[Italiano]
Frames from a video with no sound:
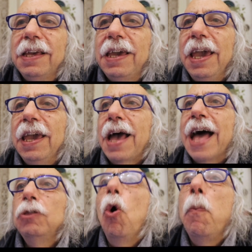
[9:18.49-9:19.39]
che
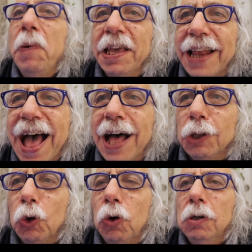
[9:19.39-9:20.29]
hanno
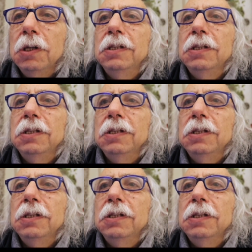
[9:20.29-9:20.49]
operato